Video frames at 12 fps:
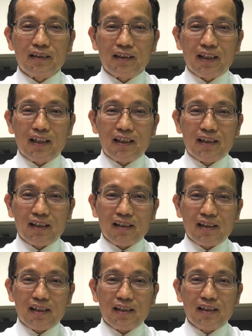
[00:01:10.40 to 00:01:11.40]
这里
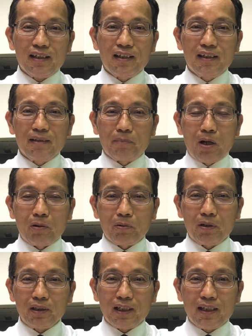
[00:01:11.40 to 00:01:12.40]
圣经保
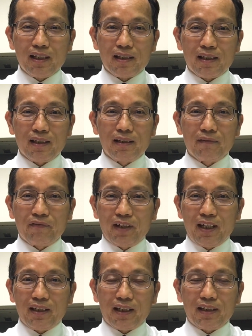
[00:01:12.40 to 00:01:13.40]
罗的意思
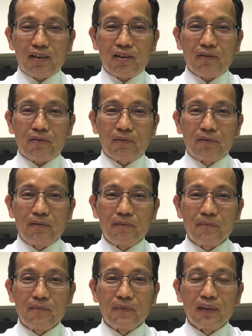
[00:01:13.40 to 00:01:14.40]
非常的清楚，
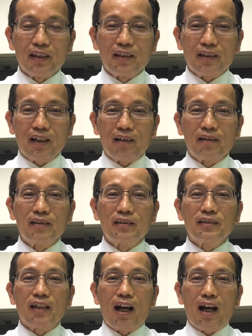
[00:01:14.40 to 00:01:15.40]
要
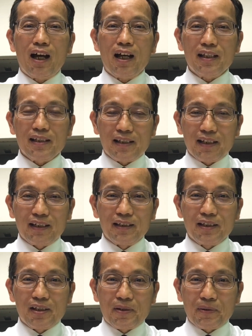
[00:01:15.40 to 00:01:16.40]
按着
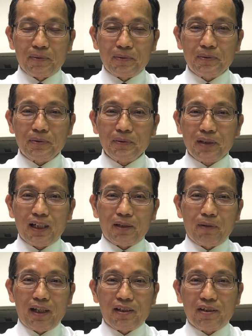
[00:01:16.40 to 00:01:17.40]
主的
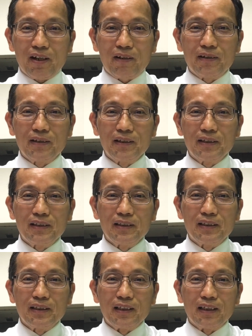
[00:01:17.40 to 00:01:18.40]
管教，
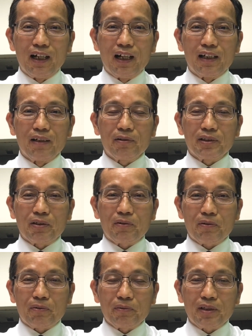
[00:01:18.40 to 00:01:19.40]
啊，或者
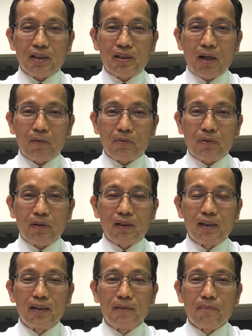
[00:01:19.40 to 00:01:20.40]
说主的教训
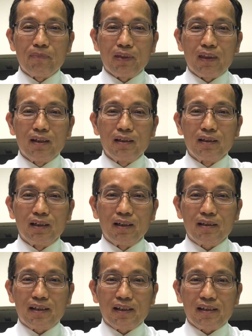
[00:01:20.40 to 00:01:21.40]

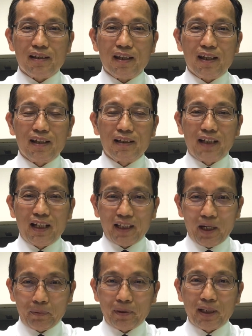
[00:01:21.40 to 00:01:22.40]
和警戒来
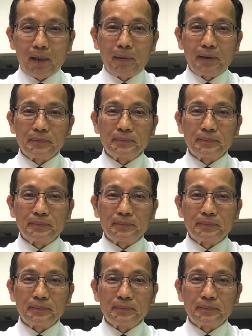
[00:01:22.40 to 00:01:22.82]
养育他们。